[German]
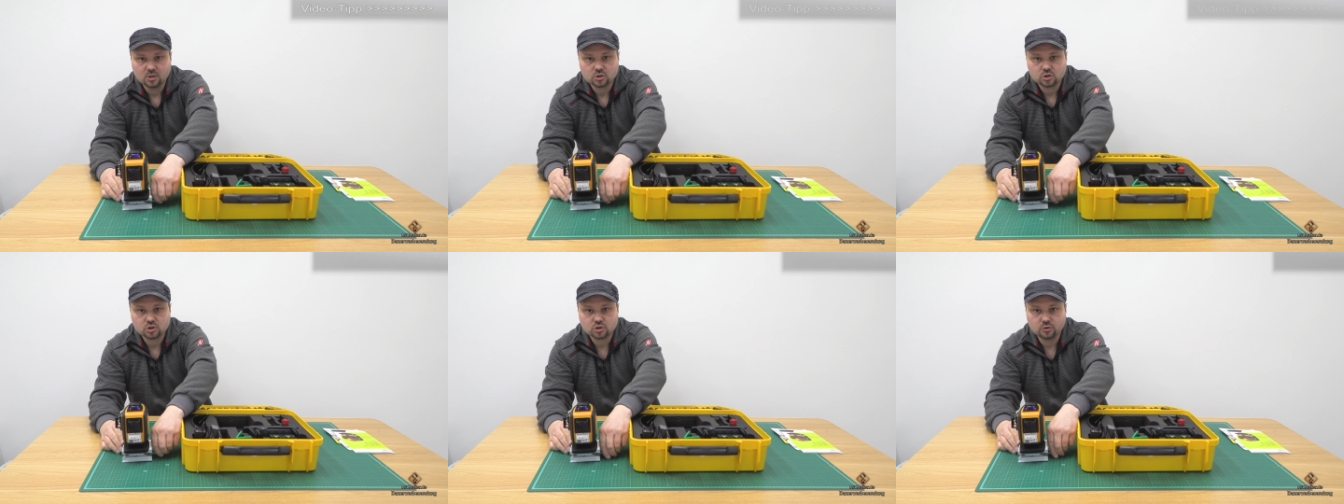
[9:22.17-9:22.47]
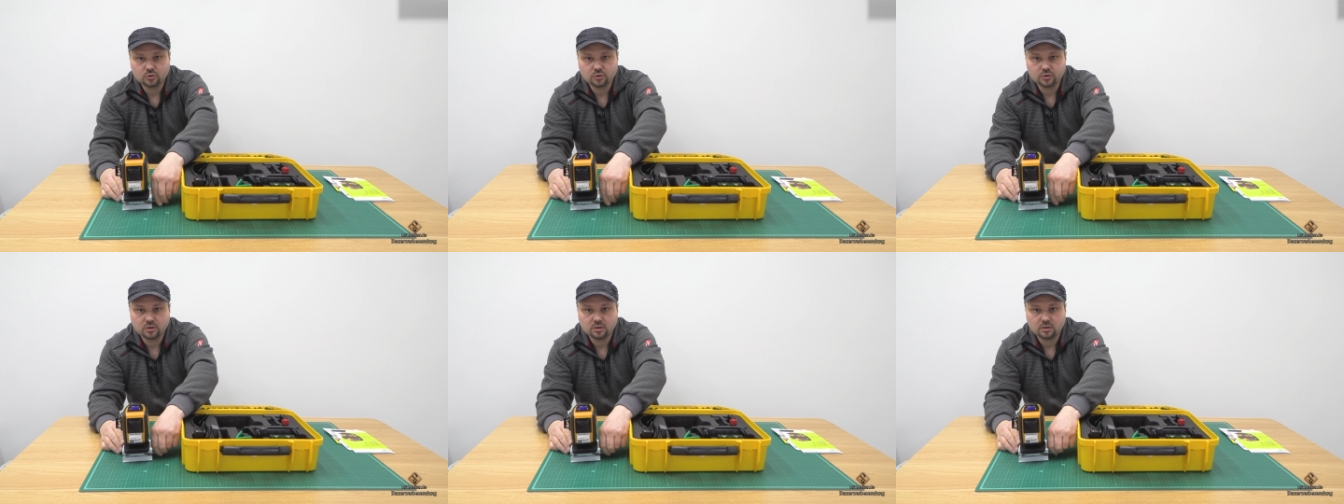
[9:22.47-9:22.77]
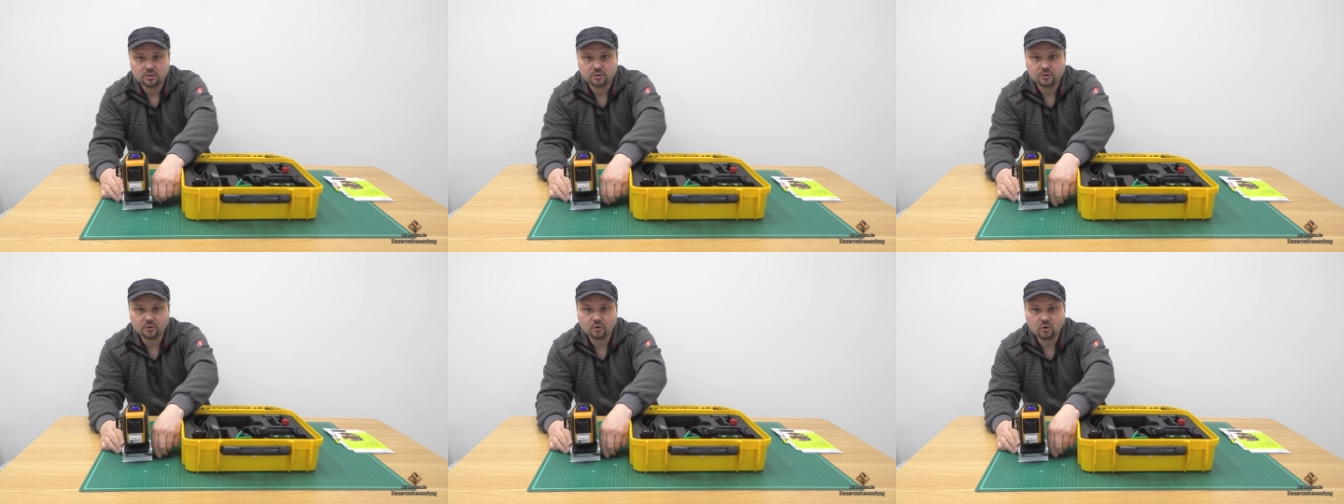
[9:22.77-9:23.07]
schön
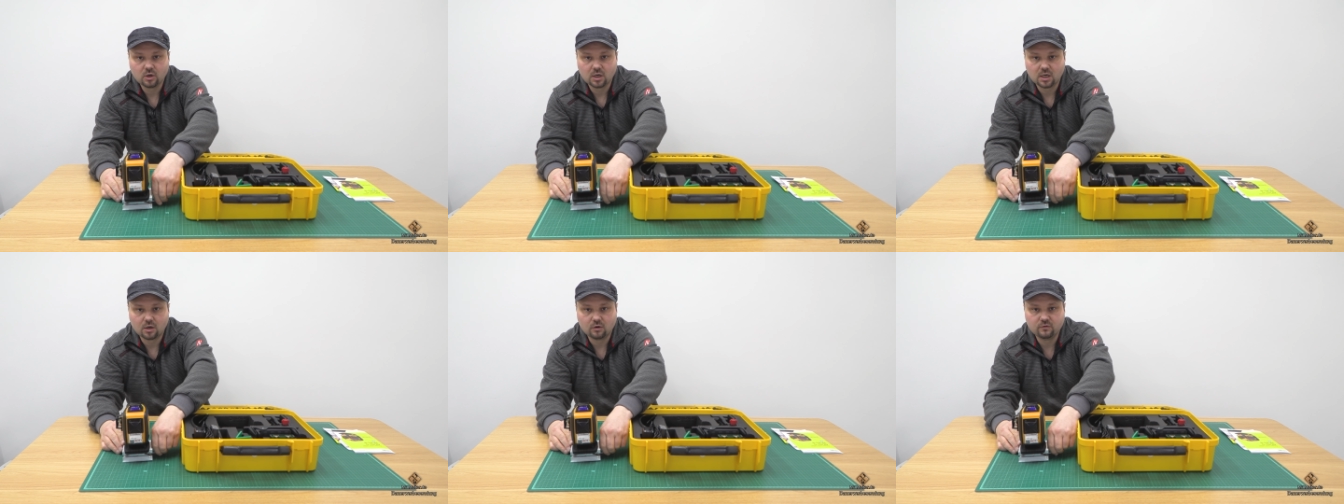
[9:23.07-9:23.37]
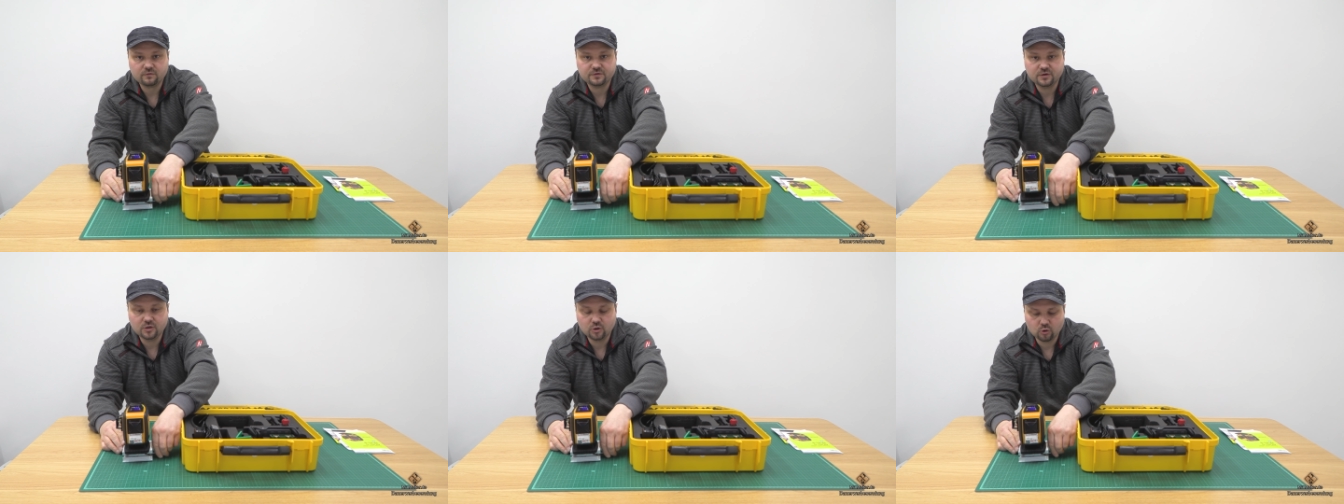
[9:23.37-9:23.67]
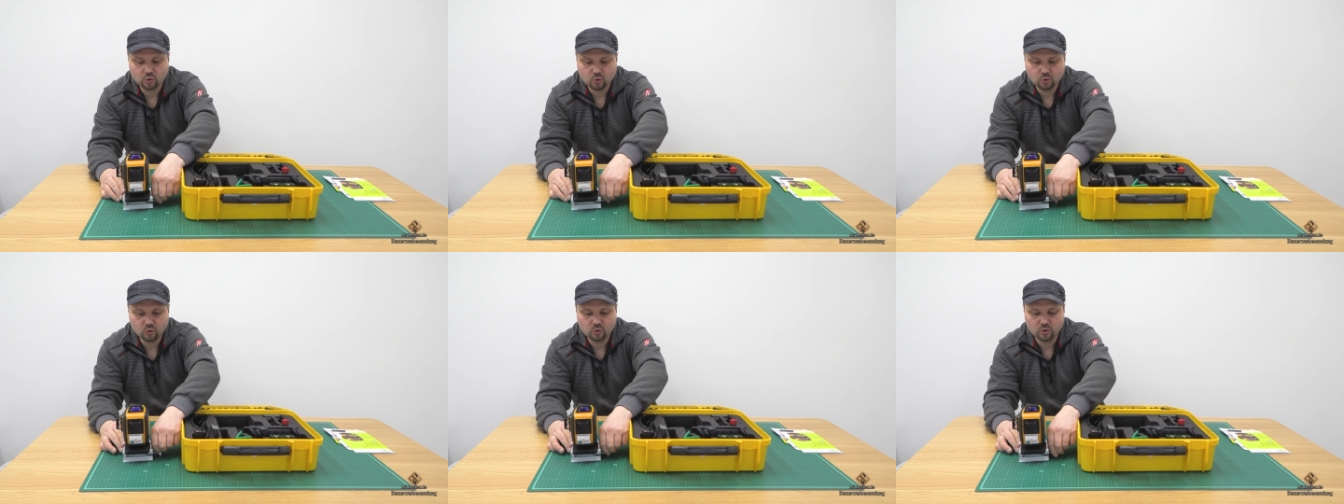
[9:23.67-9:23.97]
noch auf
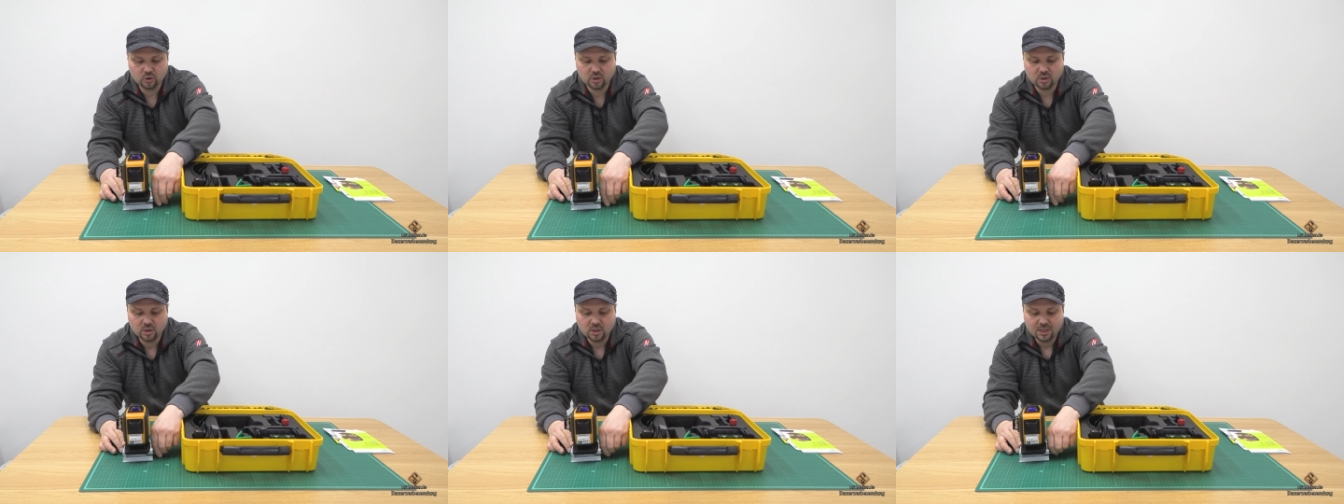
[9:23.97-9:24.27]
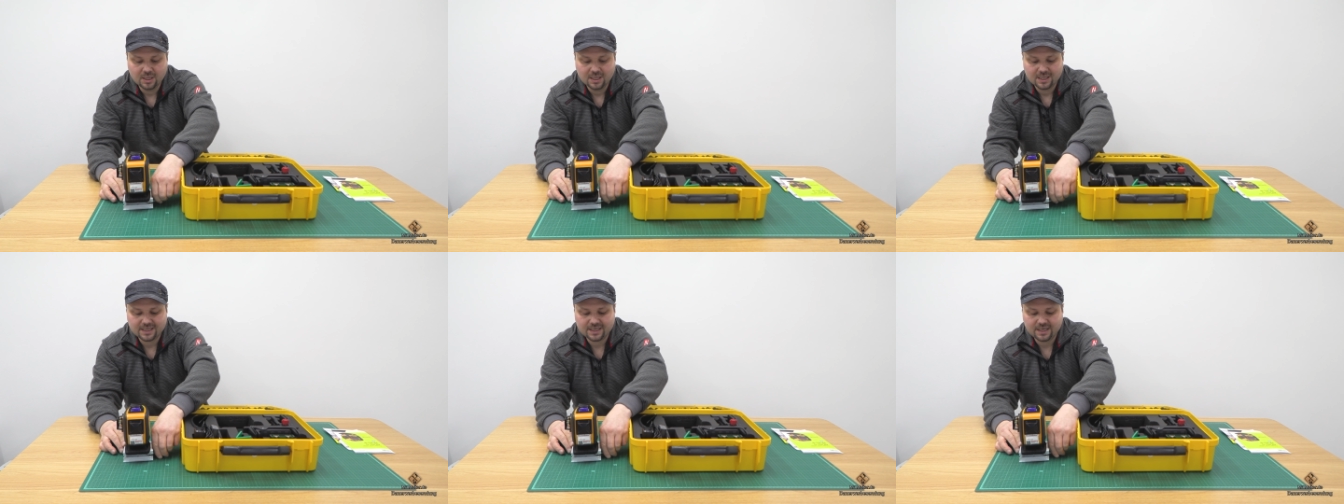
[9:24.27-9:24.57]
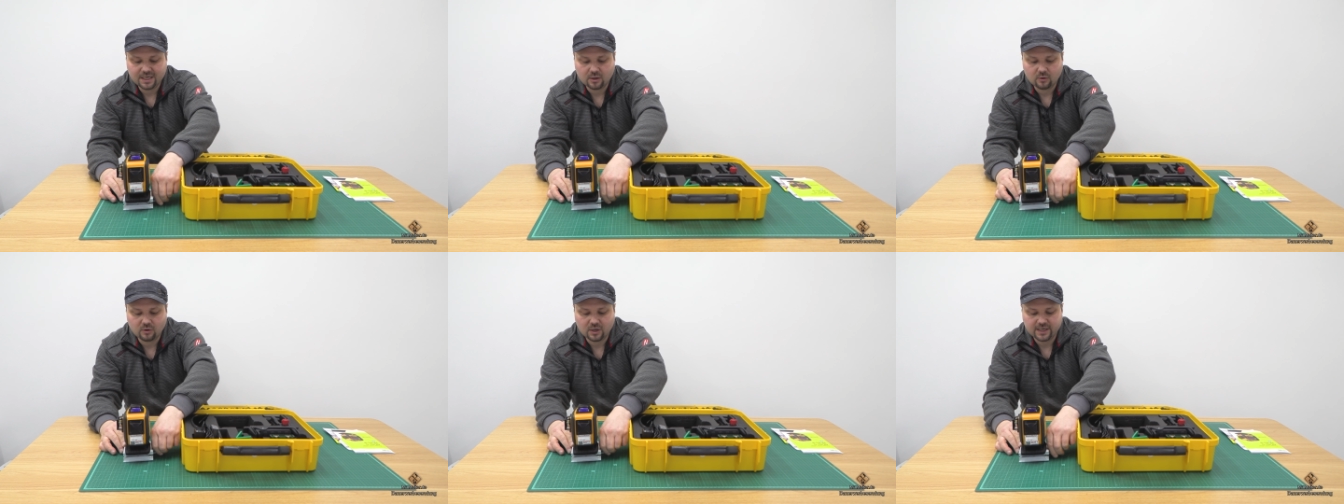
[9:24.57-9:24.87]
die Höhe
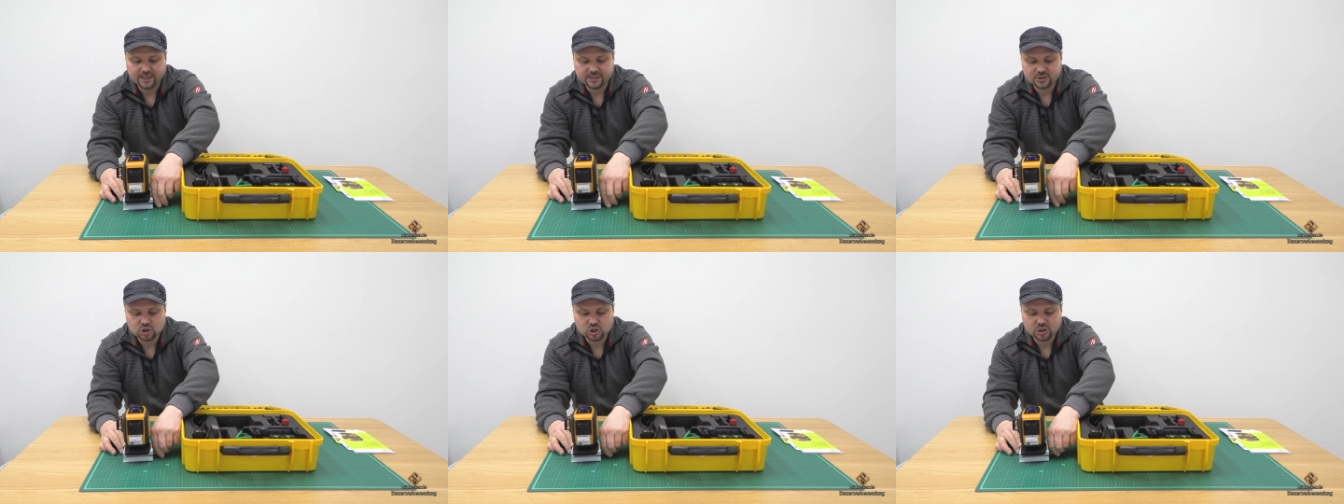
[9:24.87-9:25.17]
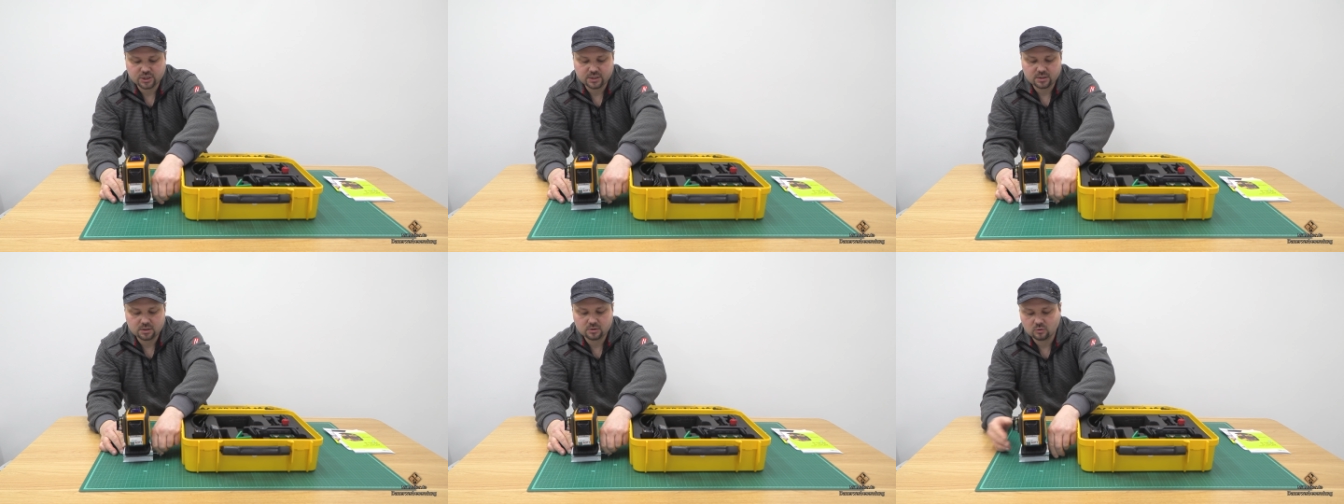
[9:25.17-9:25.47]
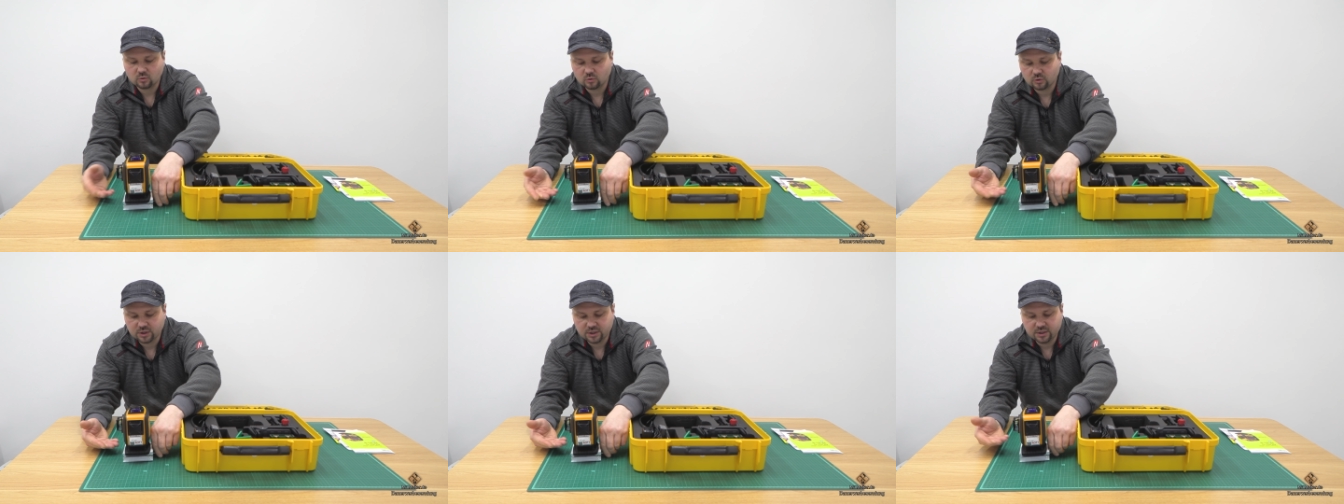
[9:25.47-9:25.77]
genau einstellen,
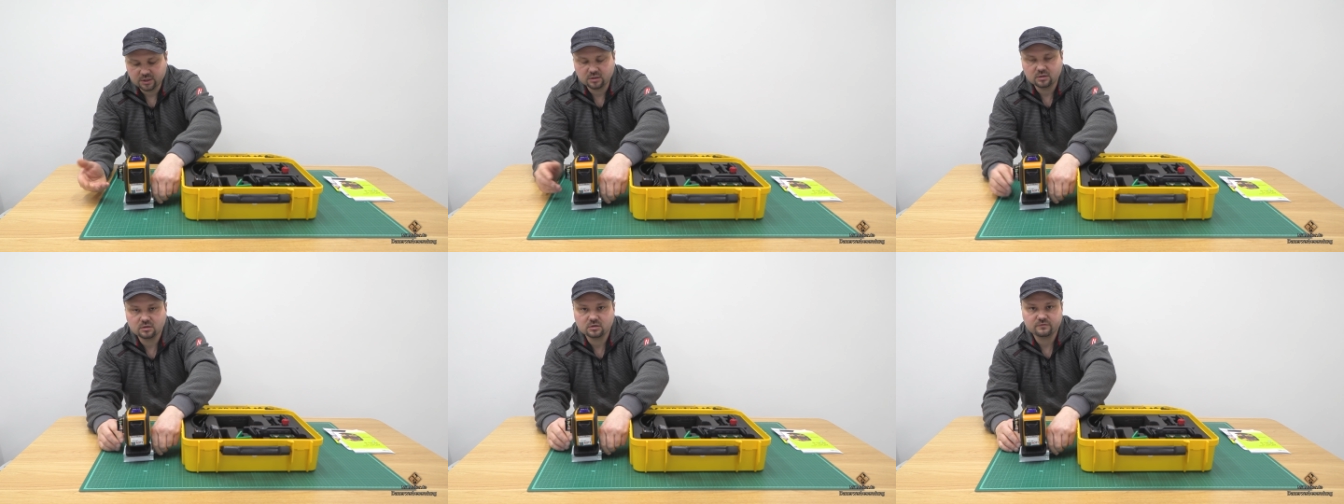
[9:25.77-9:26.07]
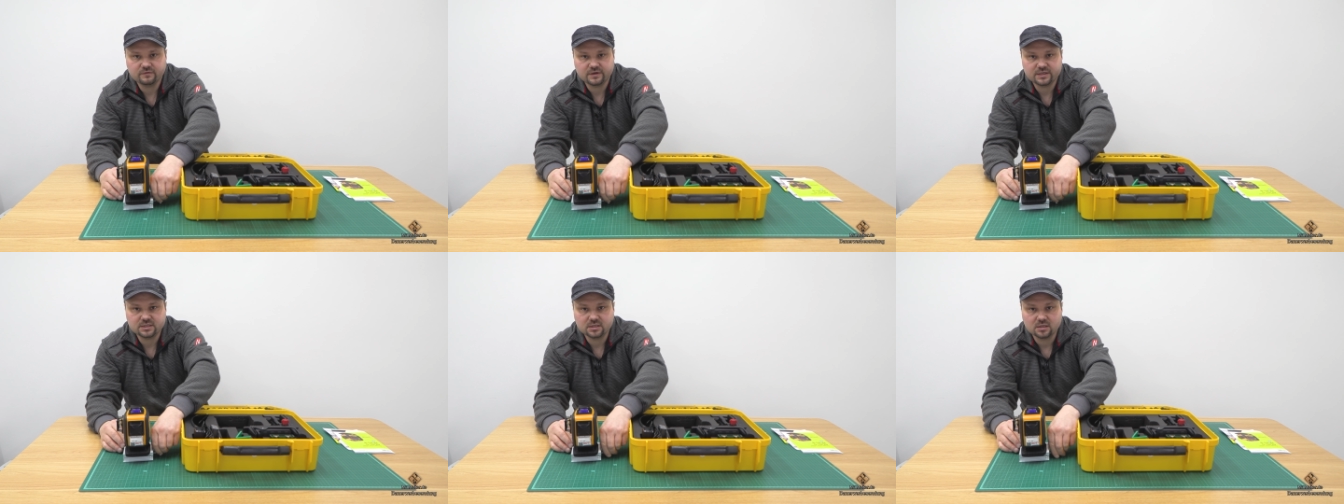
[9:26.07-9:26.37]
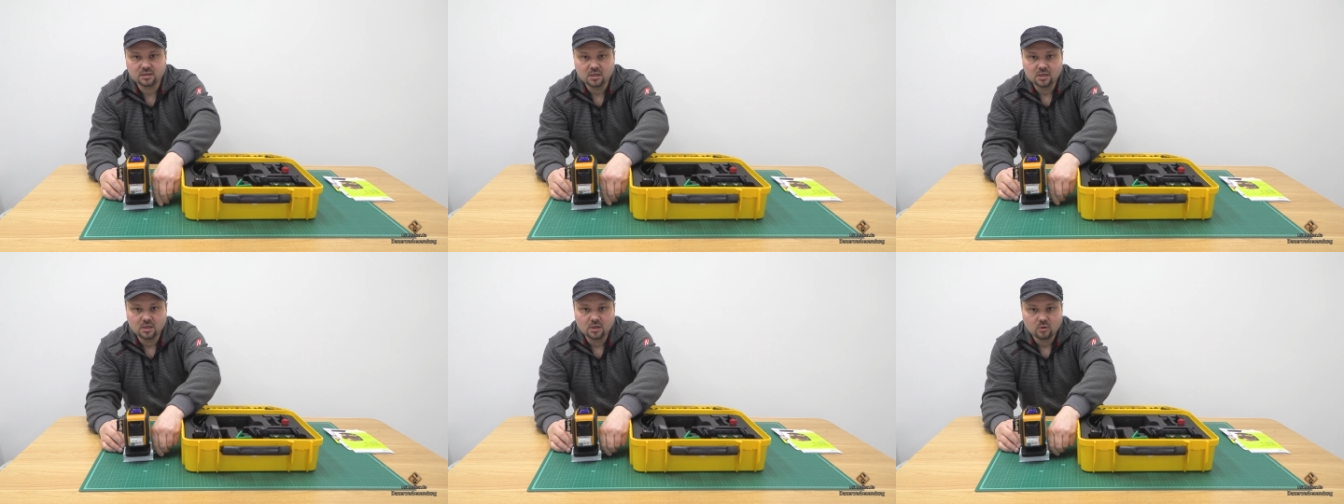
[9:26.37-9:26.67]
ohne hier irgendwelche